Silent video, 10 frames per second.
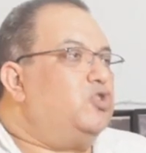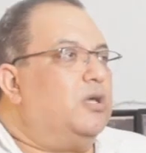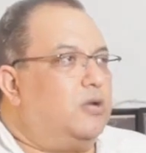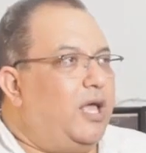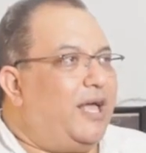
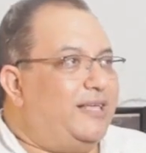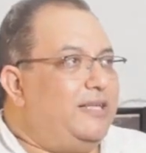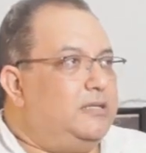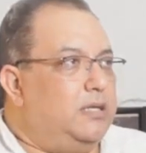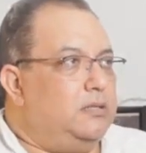فرصه رائعه
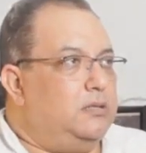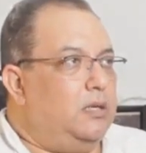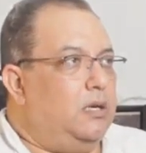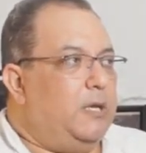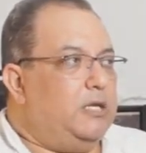جدا
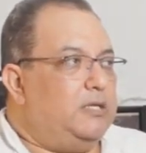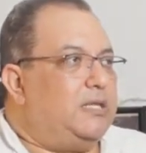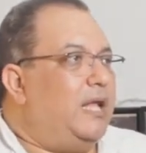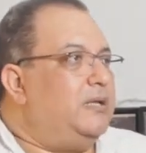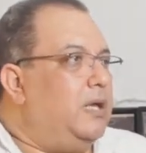
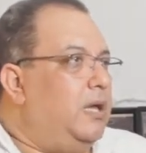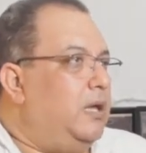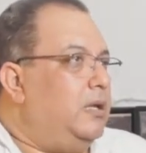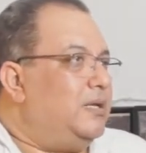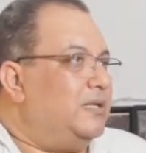اديتها
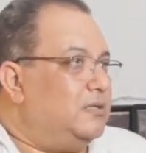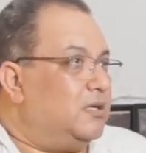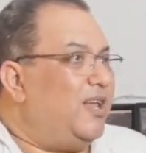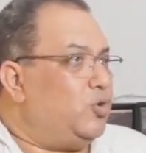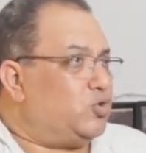لنا
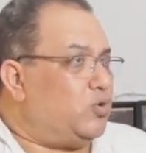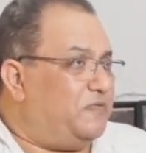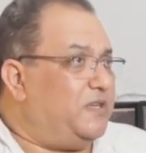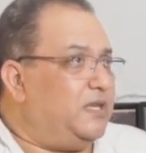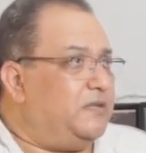الكاتدرائيه
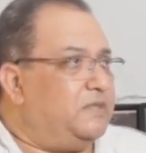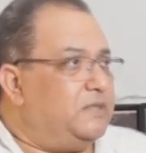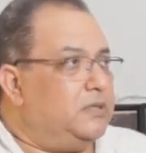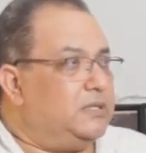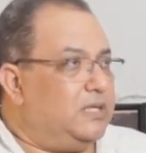الاسقفيه
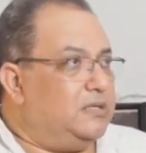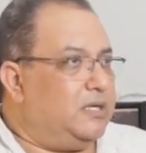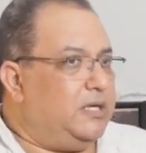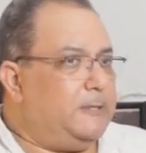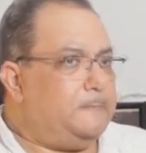في
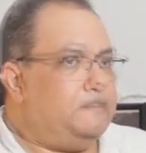اسكندريه